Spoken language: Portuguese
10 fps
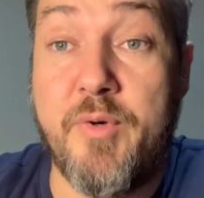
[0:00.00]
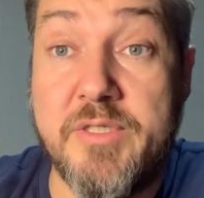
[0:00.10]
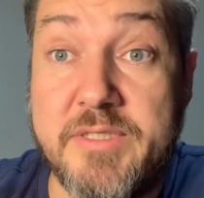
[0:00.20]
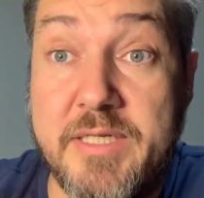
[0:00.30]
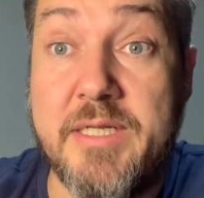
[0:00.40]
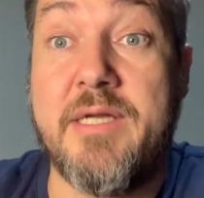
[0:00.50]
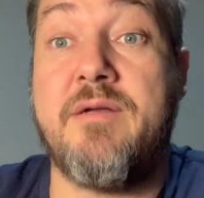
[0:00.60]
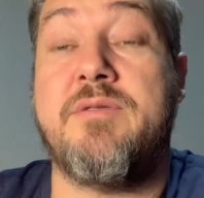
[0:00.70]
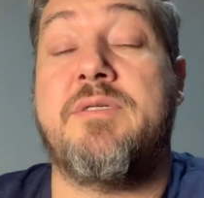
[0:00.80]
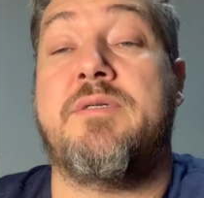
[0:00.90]
pode ter
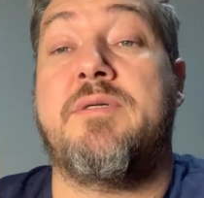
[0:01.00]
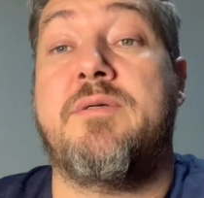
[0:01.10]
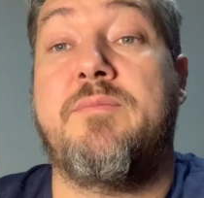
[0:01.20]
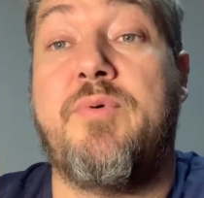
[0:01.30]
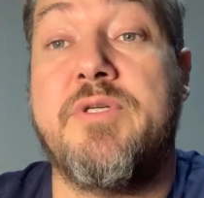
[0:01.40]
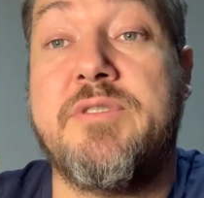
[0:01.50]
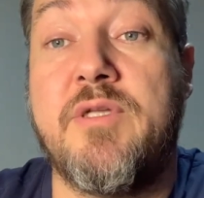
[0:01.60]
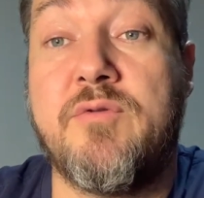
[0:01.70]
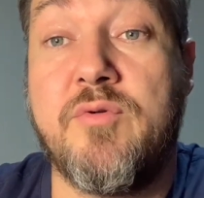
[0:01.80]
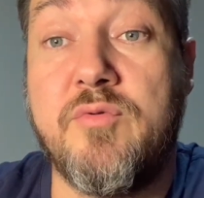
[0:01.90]
náusea, pode
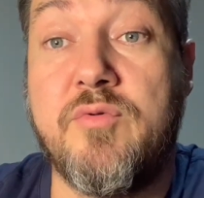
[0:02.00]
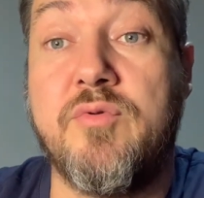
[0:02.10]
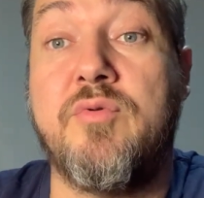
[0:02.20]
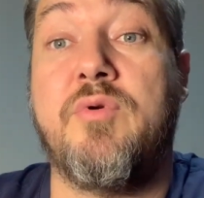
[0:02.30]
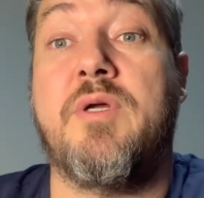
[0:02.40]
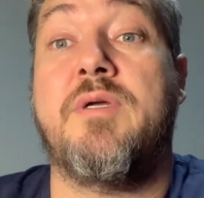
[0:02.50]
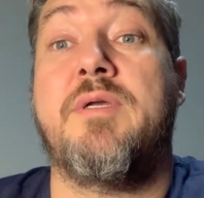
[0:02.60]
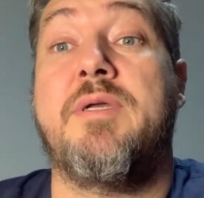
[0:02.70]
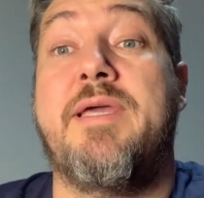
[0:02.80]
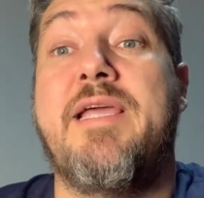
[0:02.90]
ter tontura,
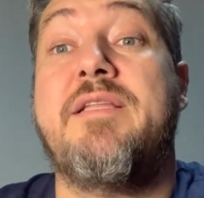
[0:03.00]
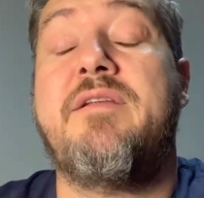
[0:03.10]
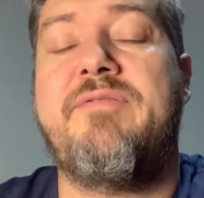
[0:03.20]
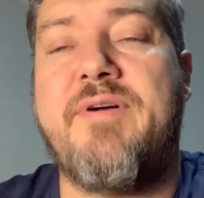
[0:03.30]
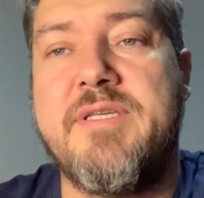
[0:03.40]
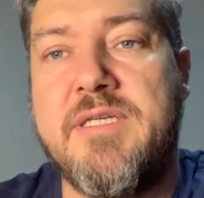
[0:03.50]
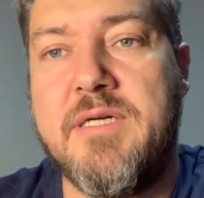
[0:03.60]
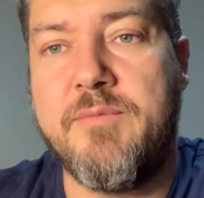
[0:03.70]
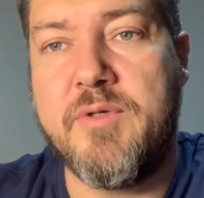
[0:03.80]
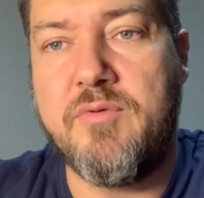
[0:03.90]
entra em
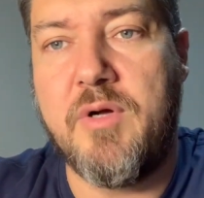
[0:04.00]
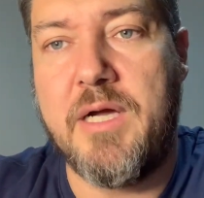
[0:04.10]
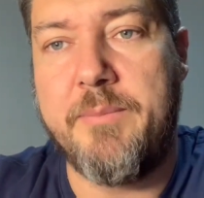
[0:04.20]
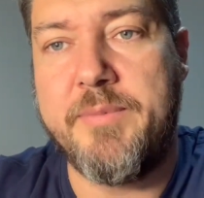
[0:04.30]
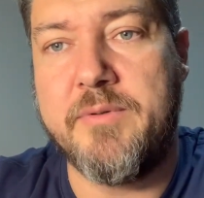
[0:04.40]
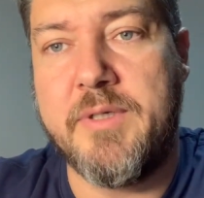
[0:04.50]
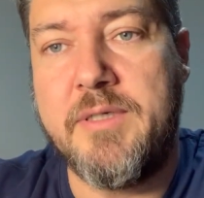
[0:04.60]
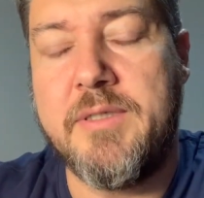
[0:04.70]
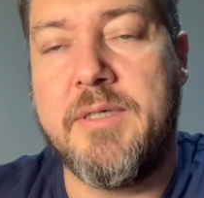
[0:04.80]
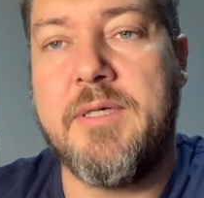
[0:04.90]
fadiga muito rápido, né?
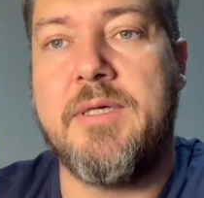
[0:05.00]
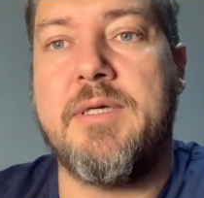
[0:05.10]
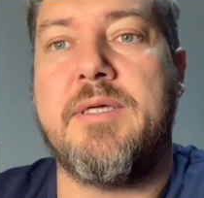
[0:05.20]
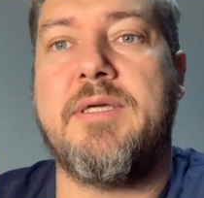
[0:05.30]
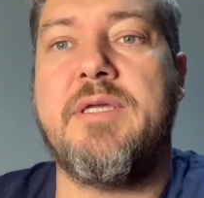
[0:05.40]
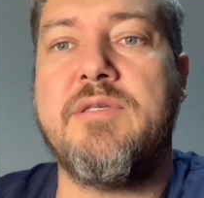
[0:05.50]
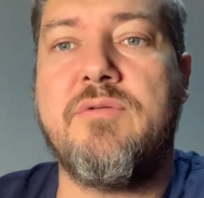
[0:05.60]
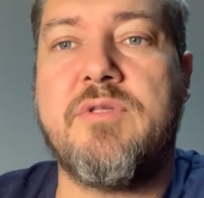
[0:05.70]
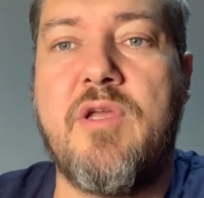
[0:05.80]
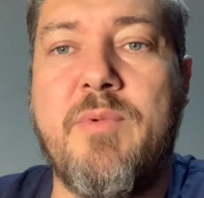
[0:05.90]
E
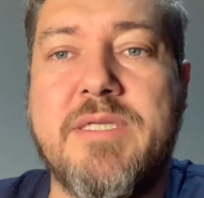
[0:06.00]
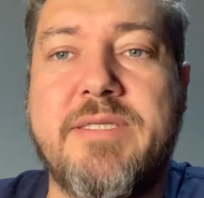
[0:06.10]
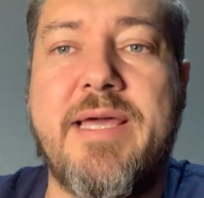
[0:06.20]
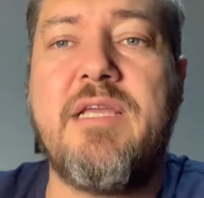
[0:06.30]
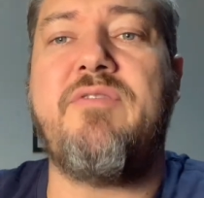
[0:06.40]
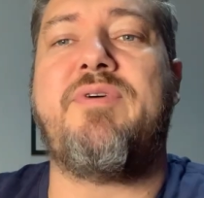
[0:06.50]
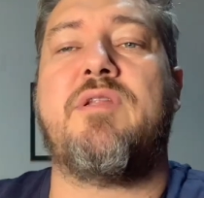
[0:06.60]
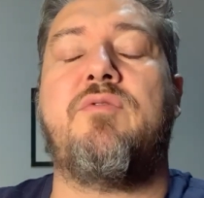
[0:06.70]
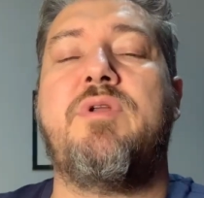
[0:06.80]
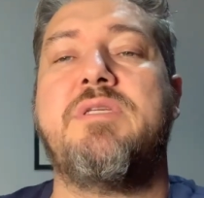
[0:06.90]
isso tem uma série de
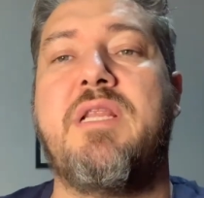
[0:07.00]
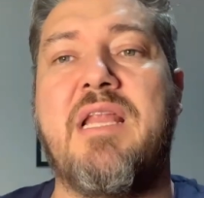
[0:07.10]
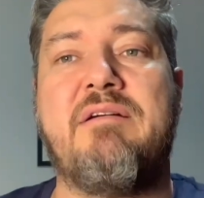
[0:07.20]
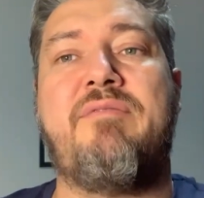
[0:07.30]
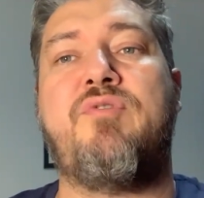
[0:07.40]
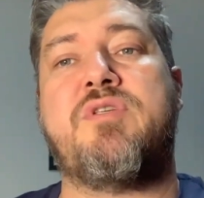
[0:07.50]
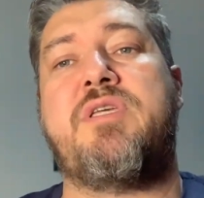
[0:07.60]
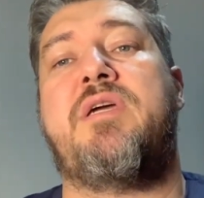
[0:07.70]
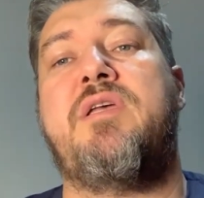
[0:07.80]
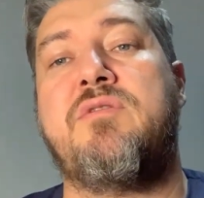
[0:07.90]
fatores que levam
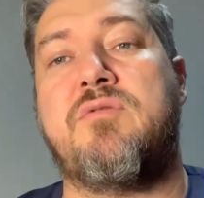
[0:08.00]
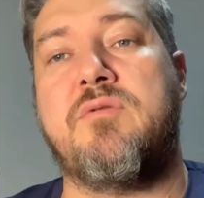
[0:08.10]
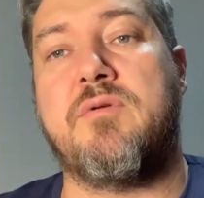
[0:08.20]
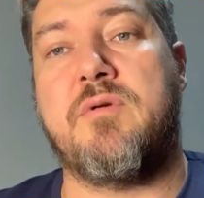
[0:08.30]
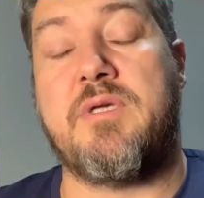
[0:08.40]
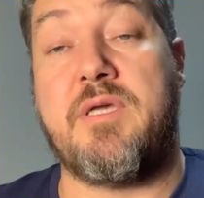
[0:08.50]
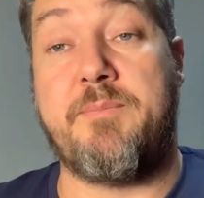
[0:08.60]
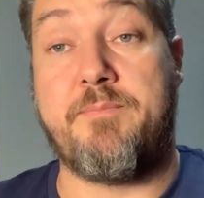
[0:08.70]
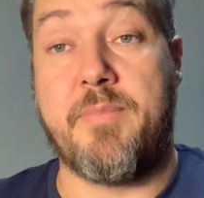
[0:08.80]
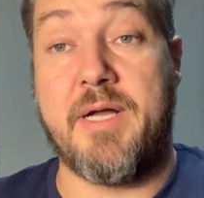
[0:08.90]
você a isso.
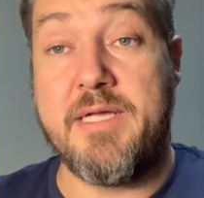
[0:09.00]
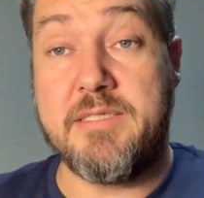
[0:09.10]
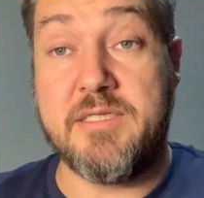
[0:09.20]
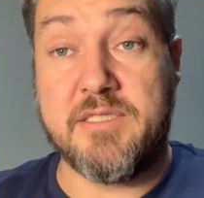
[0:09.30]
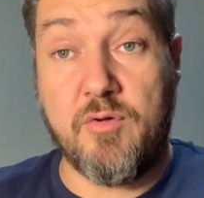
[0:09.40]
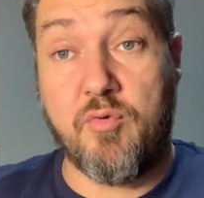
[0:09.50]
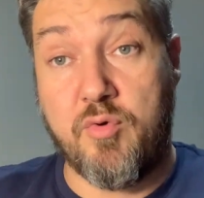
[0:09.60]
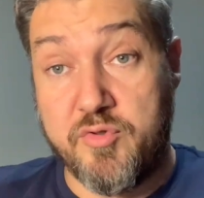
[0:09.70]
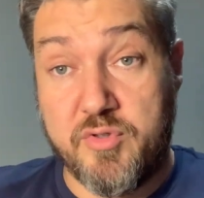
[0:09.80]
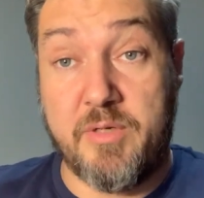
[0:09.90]
E antes de ter o
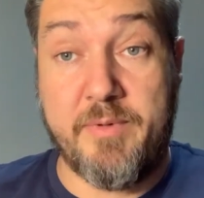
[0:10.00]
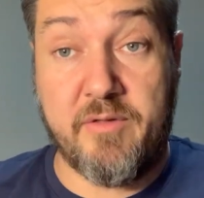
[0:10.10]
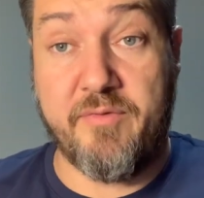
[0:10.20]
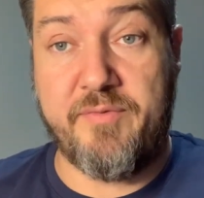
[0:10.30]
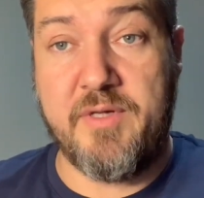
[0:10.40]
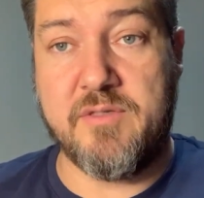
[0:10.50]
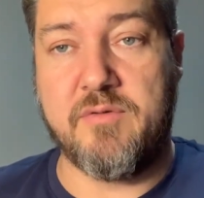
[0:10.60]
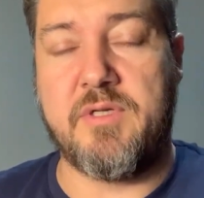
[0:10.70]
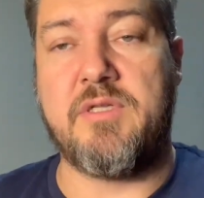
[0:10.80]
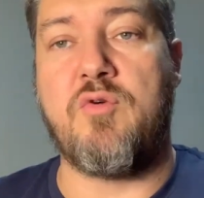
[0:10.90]
condicionamento
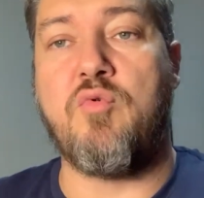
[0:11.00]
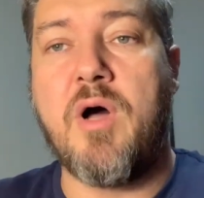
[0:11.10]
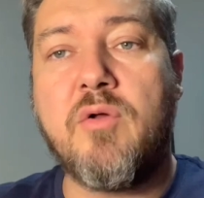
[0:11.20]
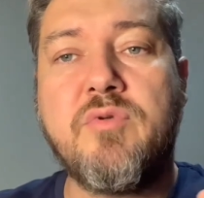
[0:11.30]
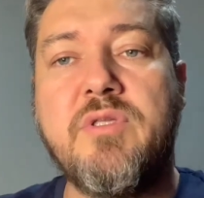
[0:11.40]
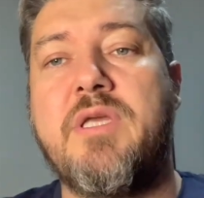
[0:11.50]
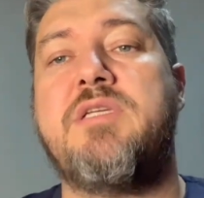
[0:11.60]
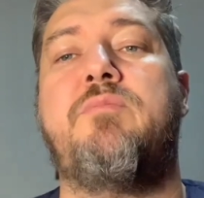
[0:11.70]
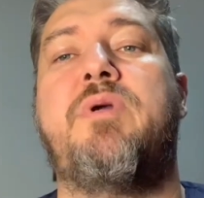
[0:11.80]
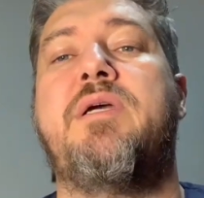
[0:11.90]
físico, tem que ter o alto
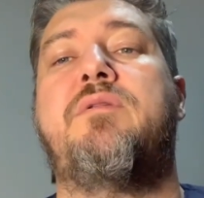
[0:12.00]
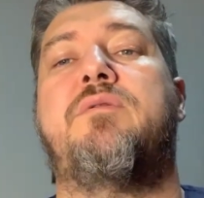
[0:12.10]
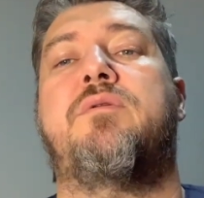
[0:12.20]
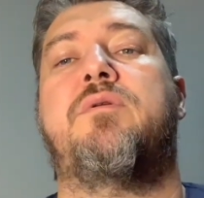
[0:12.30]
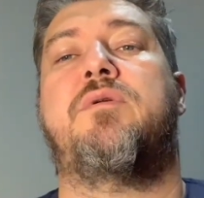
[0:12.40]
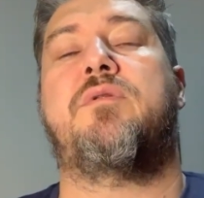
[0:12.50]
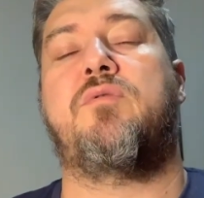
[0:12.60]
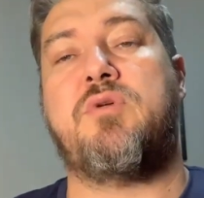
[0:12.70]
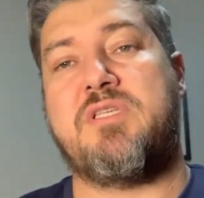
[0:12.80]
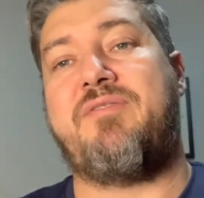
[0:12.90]
entendimento
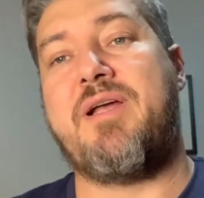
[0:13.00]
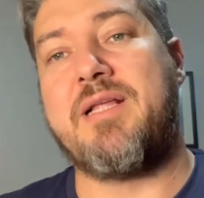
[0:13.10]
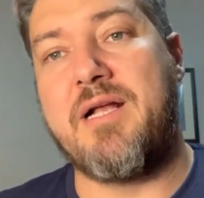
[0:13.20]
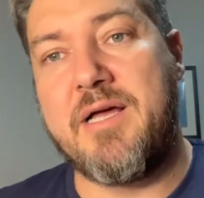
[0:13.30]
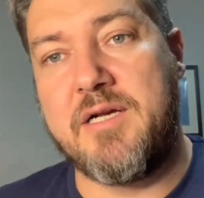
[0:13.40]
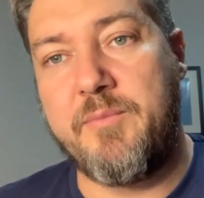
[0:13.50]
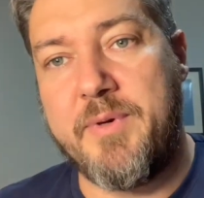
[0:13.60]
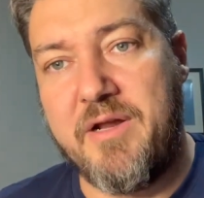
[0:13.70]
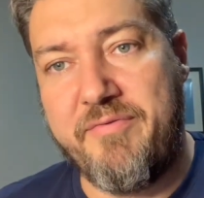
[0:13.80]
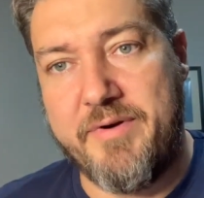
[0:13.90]
do que você vai estar encarando
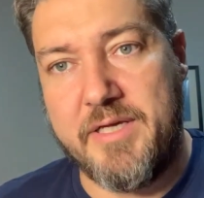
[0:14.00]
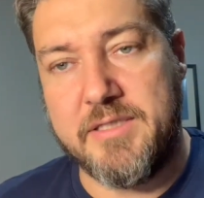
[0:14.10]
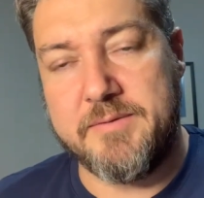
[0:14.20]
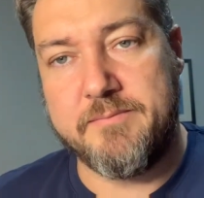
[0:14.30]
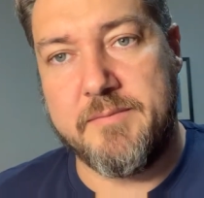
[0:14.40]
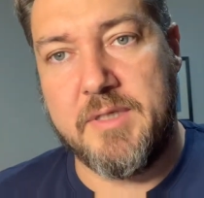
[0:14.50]
pela frente.